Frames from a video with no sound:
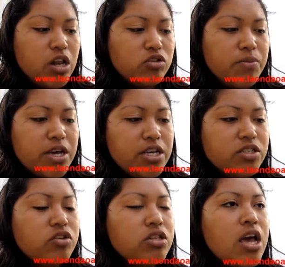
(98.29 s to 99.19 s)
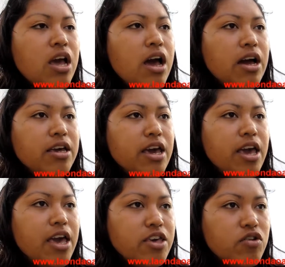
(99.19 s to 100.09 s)
a los maestros a
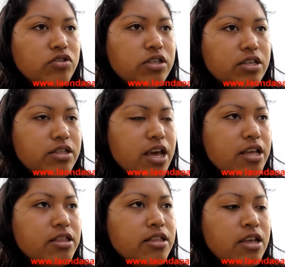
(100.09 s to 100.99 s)
que ellos estén